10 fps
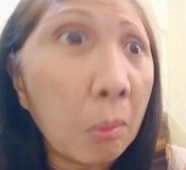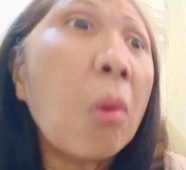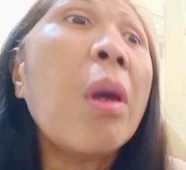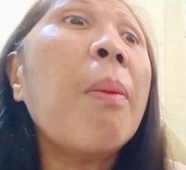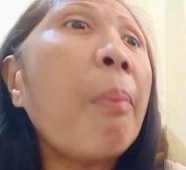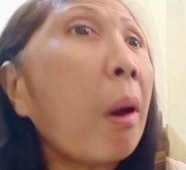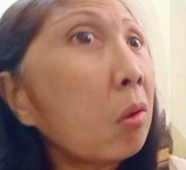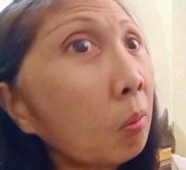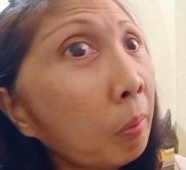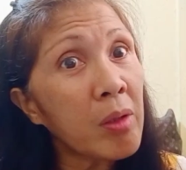Bue,
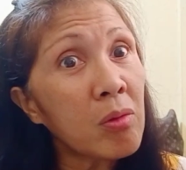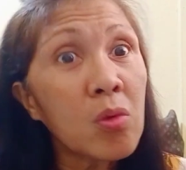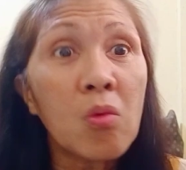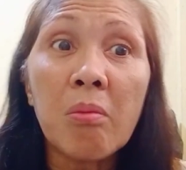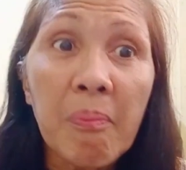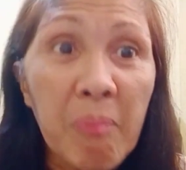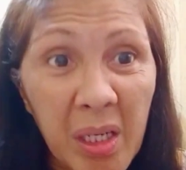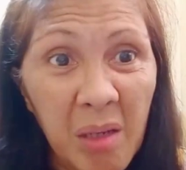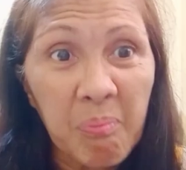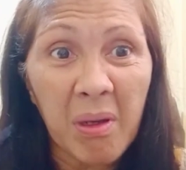paano pa yung kung may
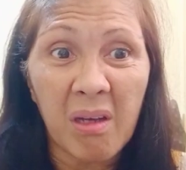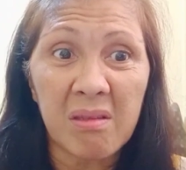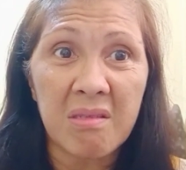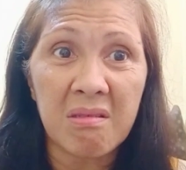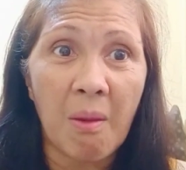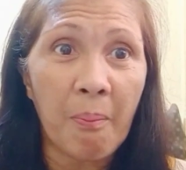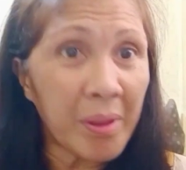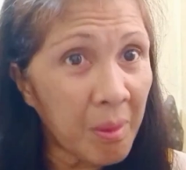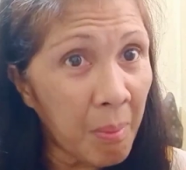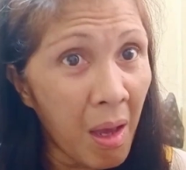pinagpagatas ka pa,
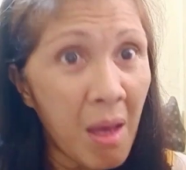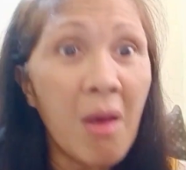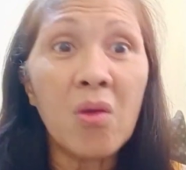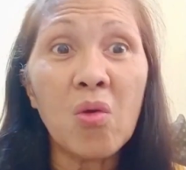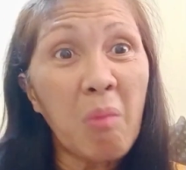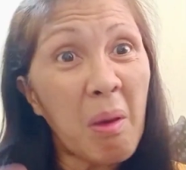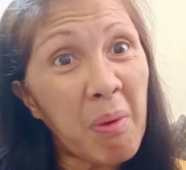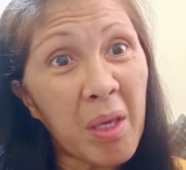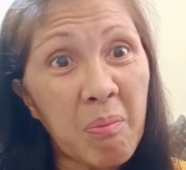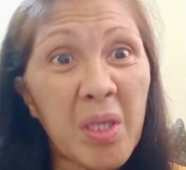di ba? Yung may
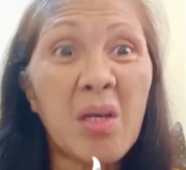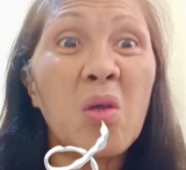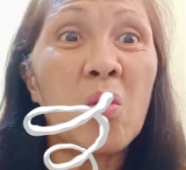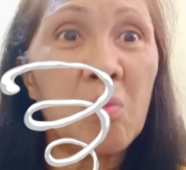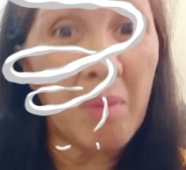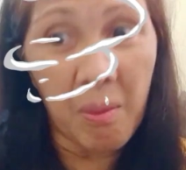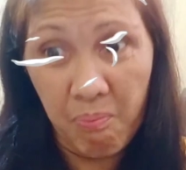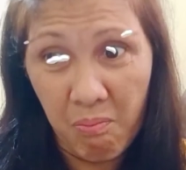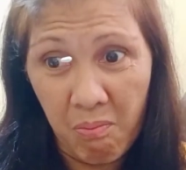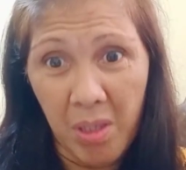baby ka, yung may,
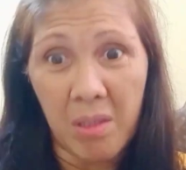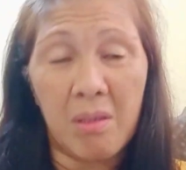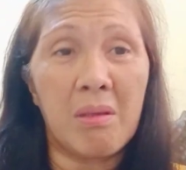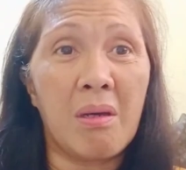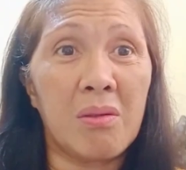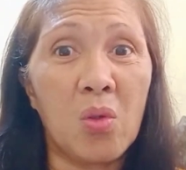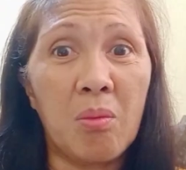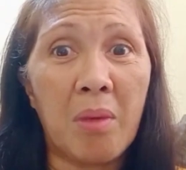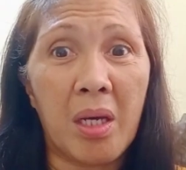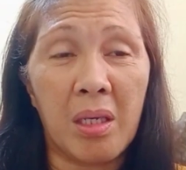may, ano,
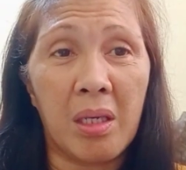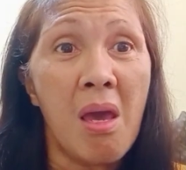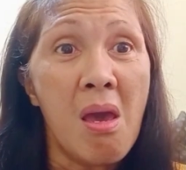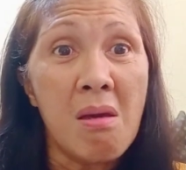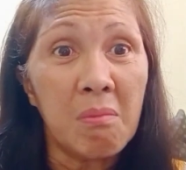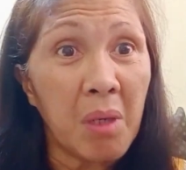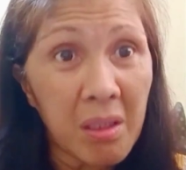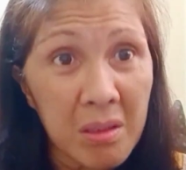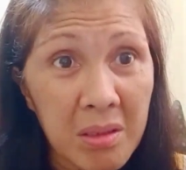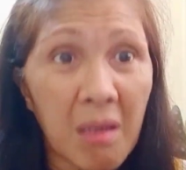may,
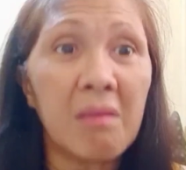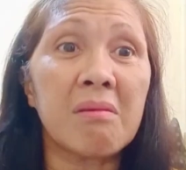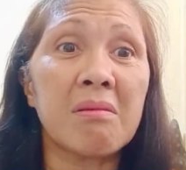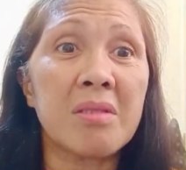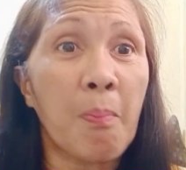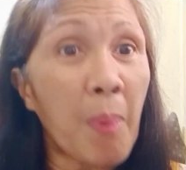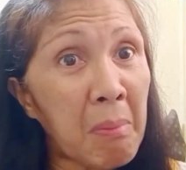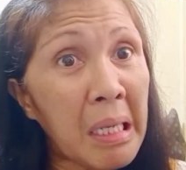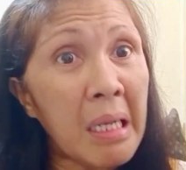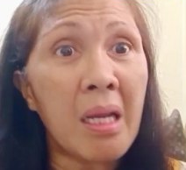may sakit sa
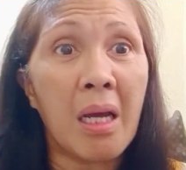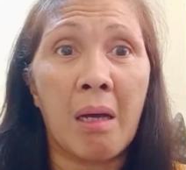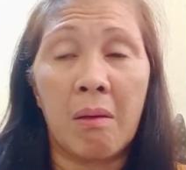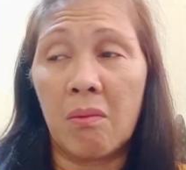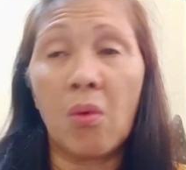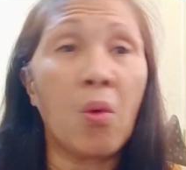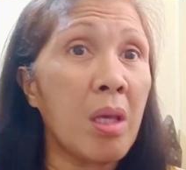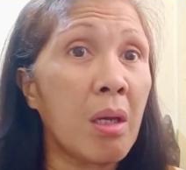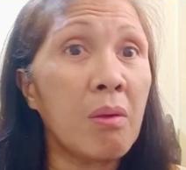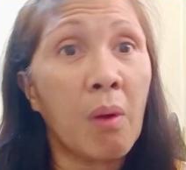pamilya. O
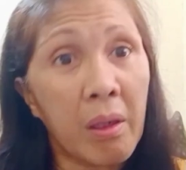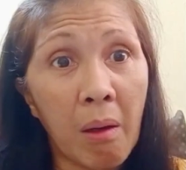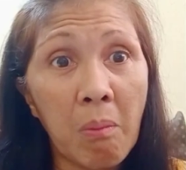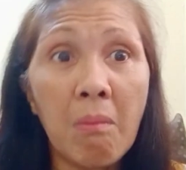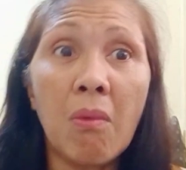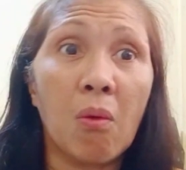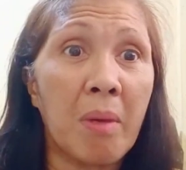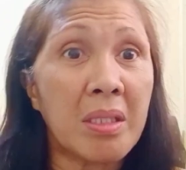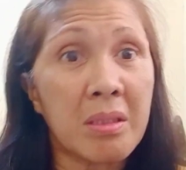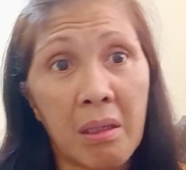kaya yung anak mo,
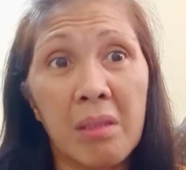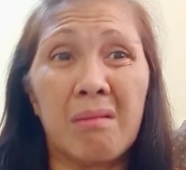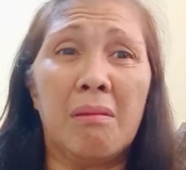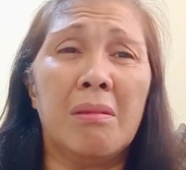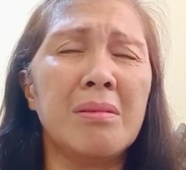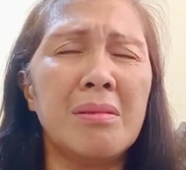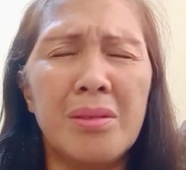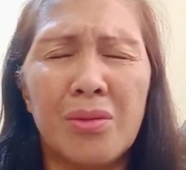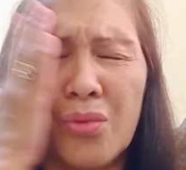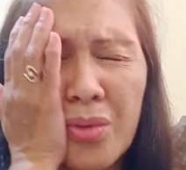may sakit
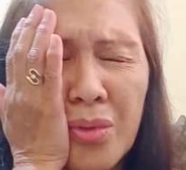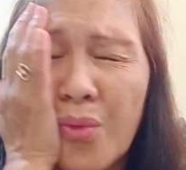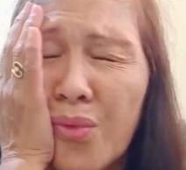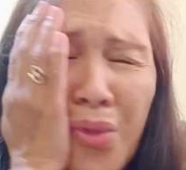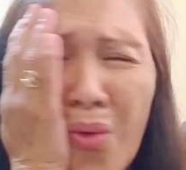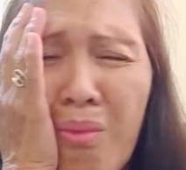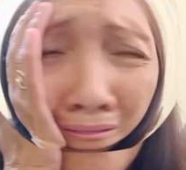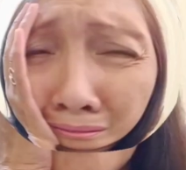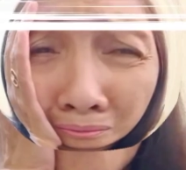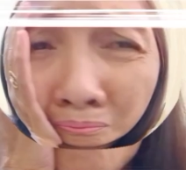ay Diyos ko, di
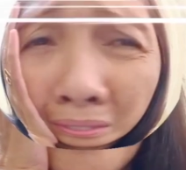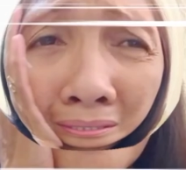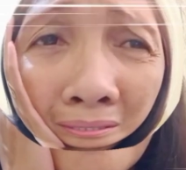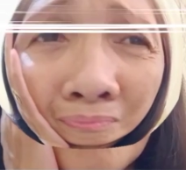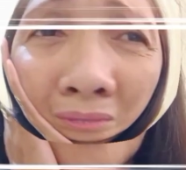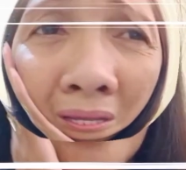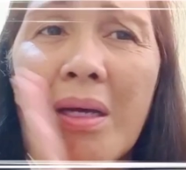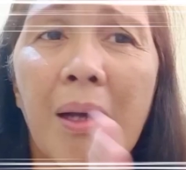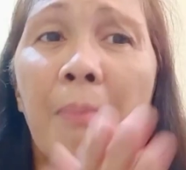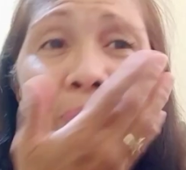umaisip-isip
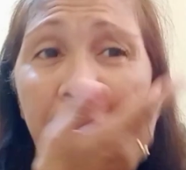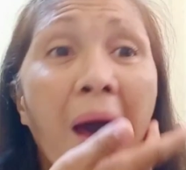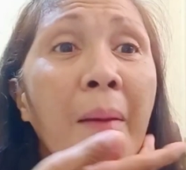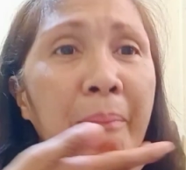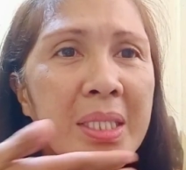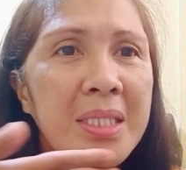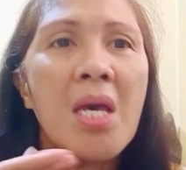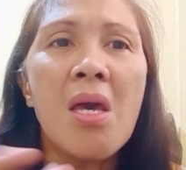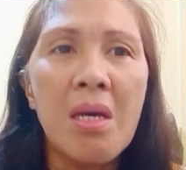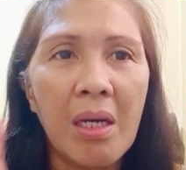talaga, promise.
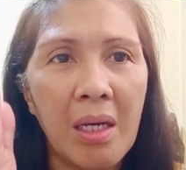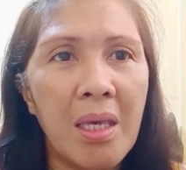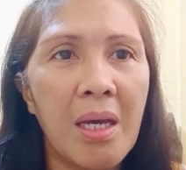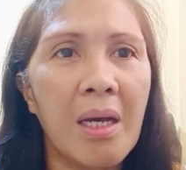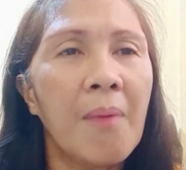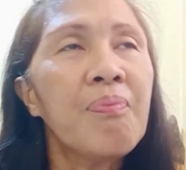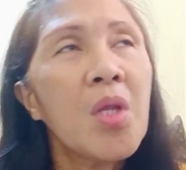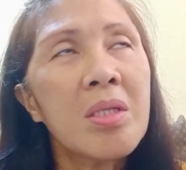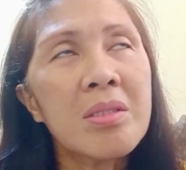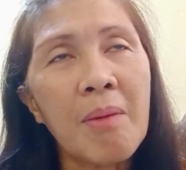Kaya,
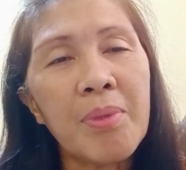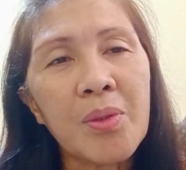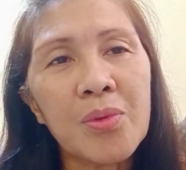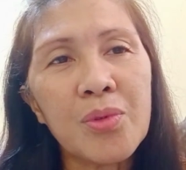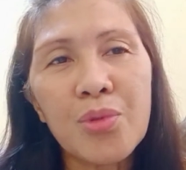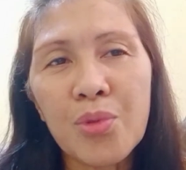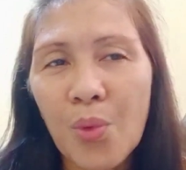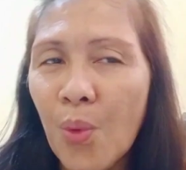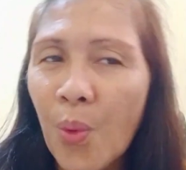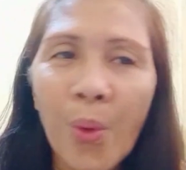sabi ko, Diyos
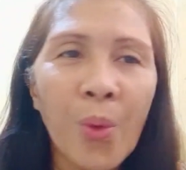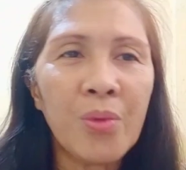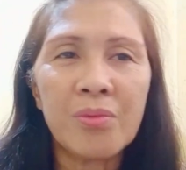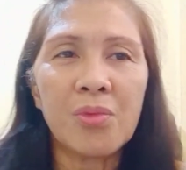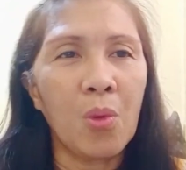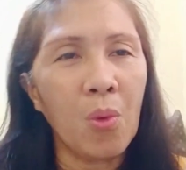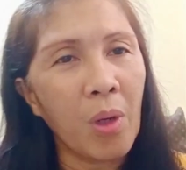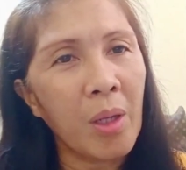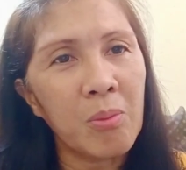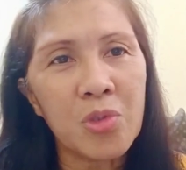ko,
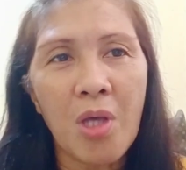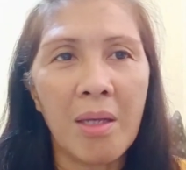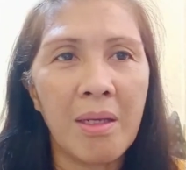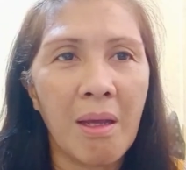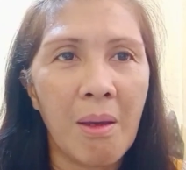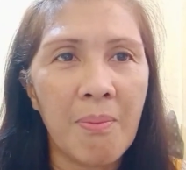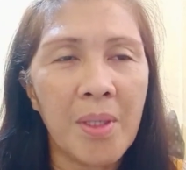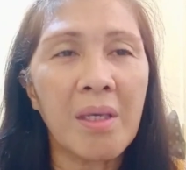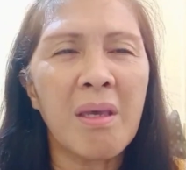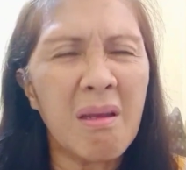tulungan mo sana
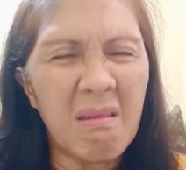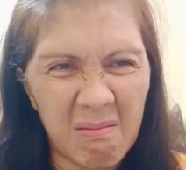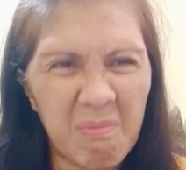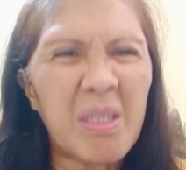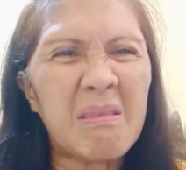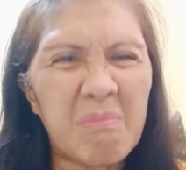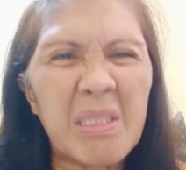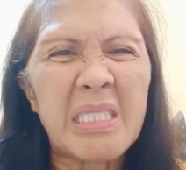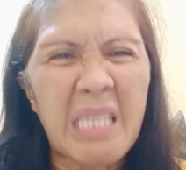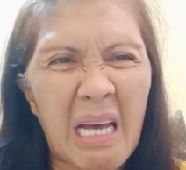kami. Kaya, man,
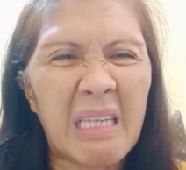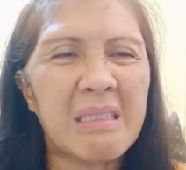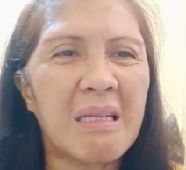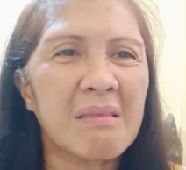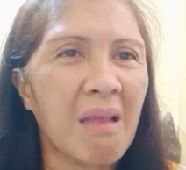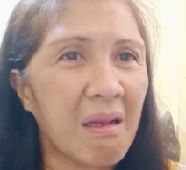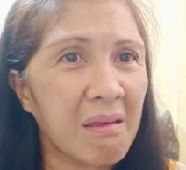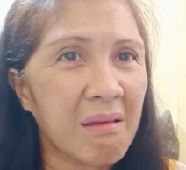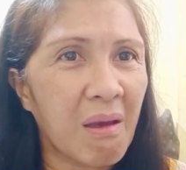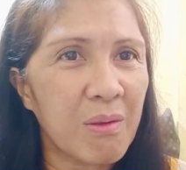magsarig lang talaga
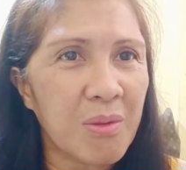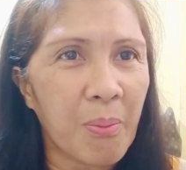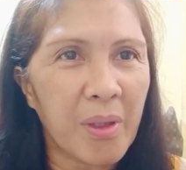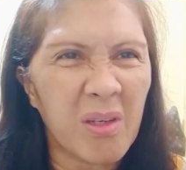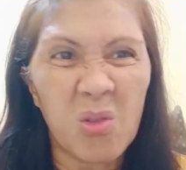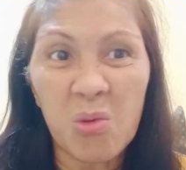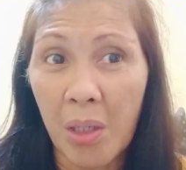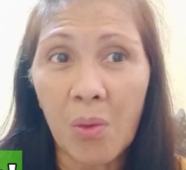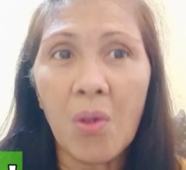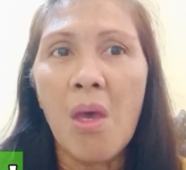tayo sa Panginoon,
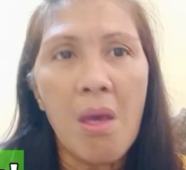ano?